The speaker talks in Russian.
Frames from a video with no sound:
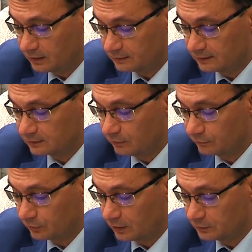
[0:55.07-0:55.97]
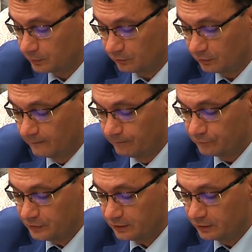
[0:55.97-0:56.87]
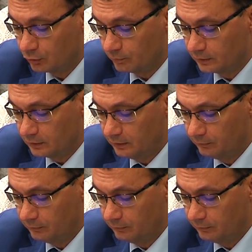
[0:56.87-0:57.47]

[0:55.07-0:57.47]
Казанского автотранспортного техникума